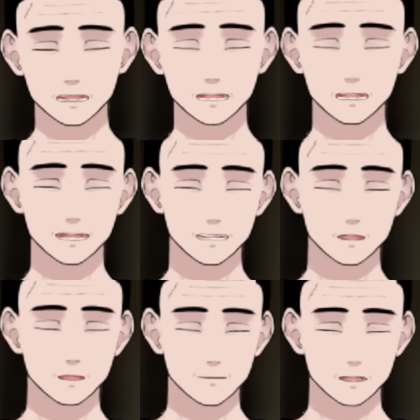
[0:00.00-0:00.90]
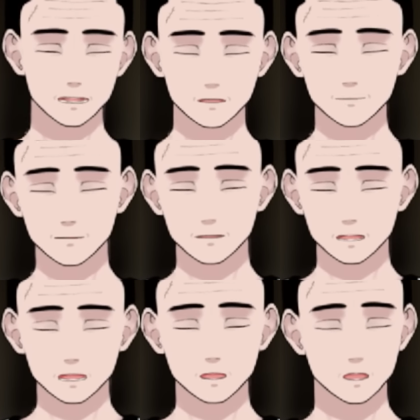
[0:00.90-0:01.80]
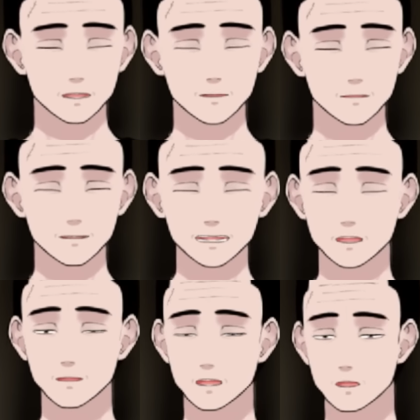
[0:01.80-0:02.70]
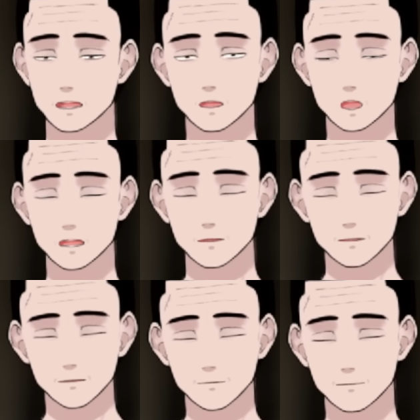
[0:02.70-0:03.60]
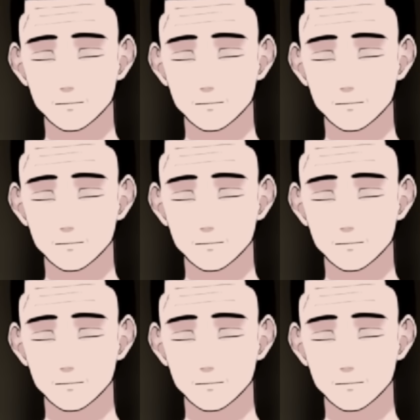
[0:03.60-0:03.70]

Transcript: あの、オタクっていう人たちを私は馬鹿にしてるわけでも何でもないです。